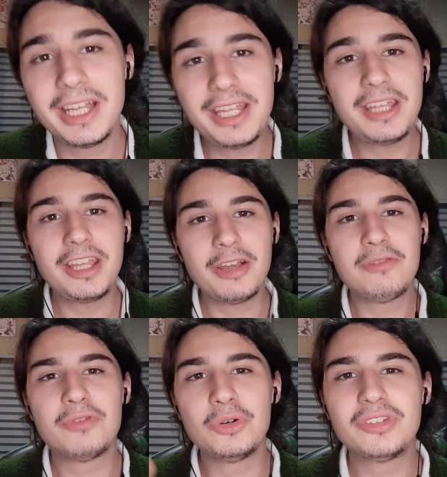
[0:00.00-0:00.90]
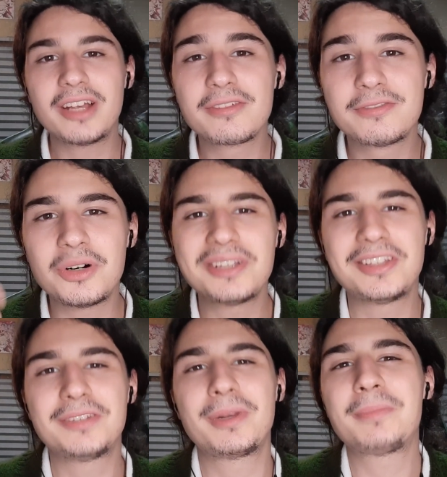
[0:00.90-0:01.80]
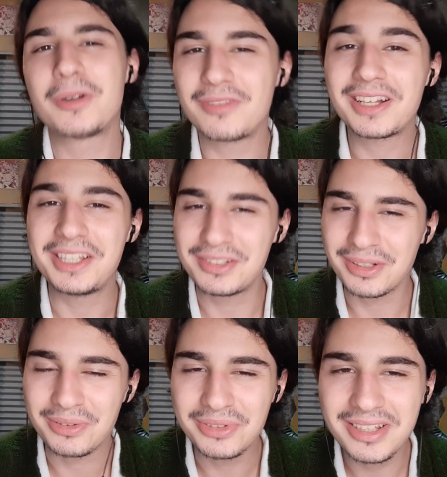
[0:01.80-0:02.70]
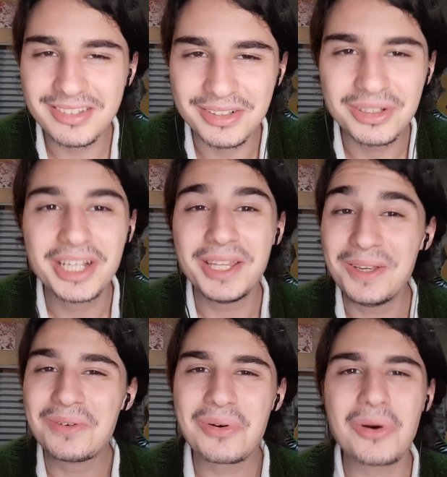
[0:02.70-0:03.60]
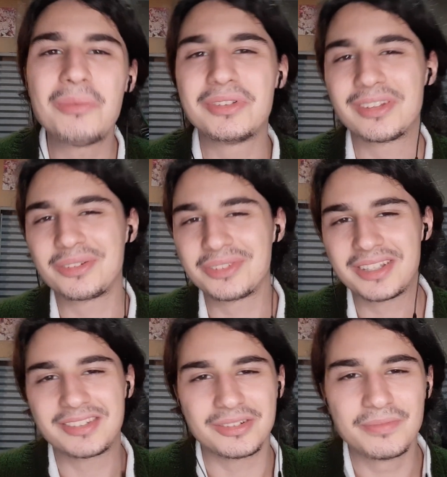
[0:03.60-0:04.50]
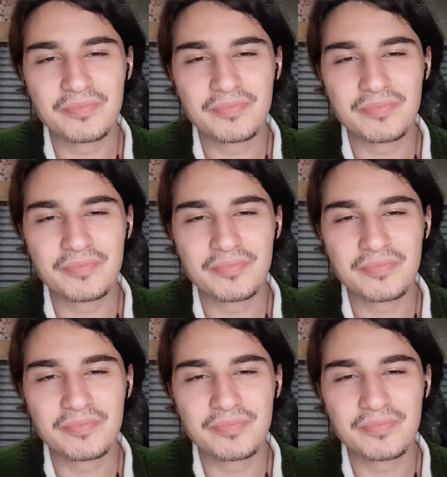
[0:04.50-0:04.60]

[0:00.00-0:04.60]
E eu vou usar fósseis para provar que isso aconteceu e como isso aconteceu.